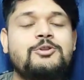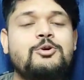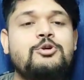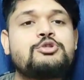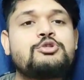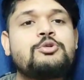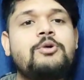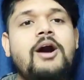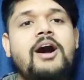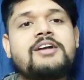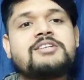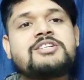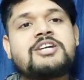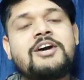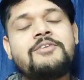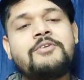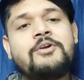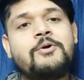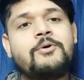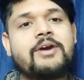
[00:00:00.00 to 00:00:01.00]
दोस्तों आज
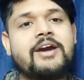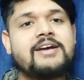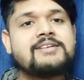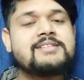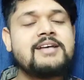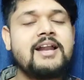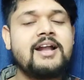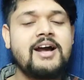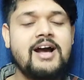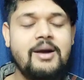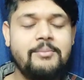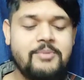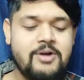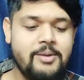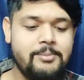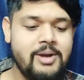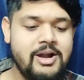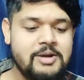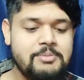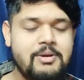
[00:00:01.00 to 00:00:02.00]
का वीडियो कैसा लगा आप
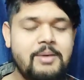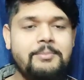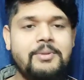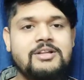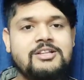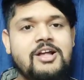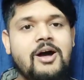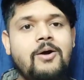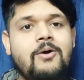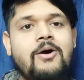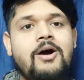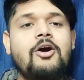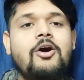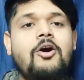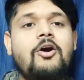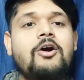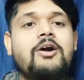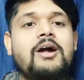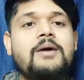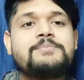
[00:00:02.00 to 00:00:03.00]
कमेंट में बताओ
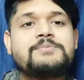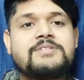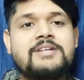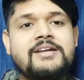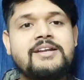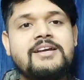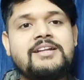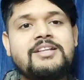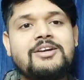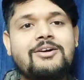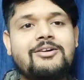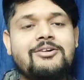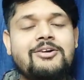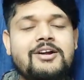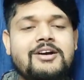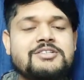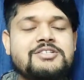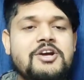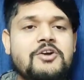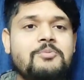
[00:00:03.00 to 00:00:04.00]
और आप सनी देओल
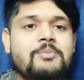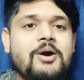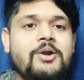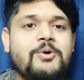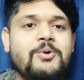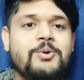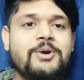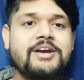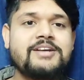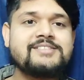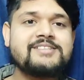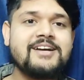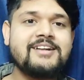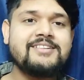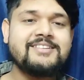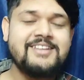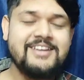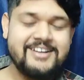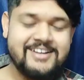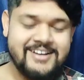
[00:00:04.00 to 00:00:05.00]
और अक्षय कुमार को एक
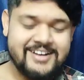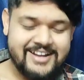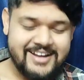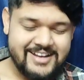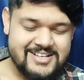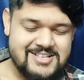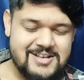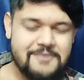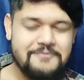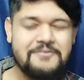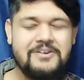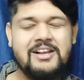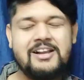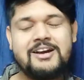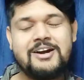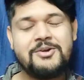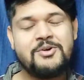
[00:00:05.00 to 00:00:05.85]
साथ देखकर कैसा फील